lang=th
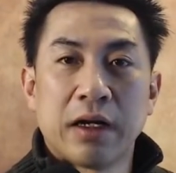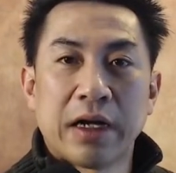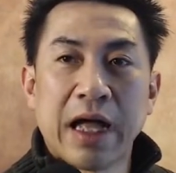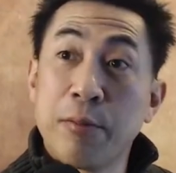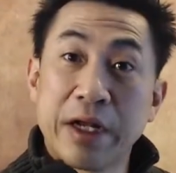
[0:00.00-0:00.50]

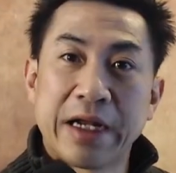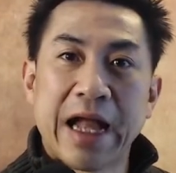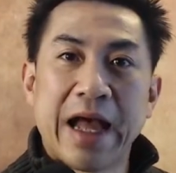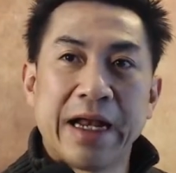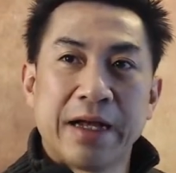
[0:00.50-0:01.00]
ค่าบริ
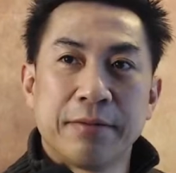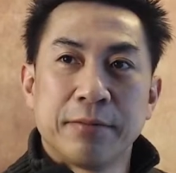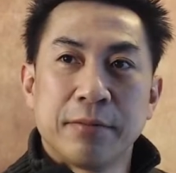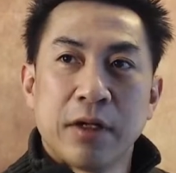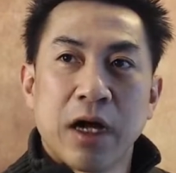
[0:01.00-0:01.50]
การนะครับ
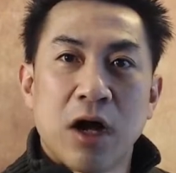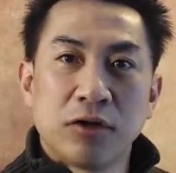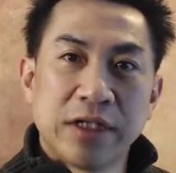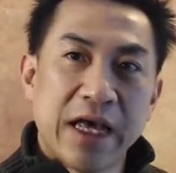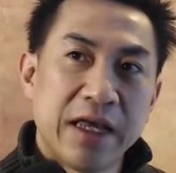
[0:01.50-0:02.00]
เขา
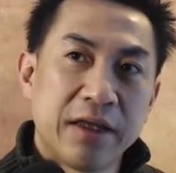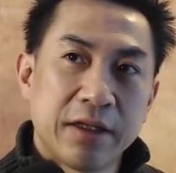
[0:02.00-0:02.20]
จะให้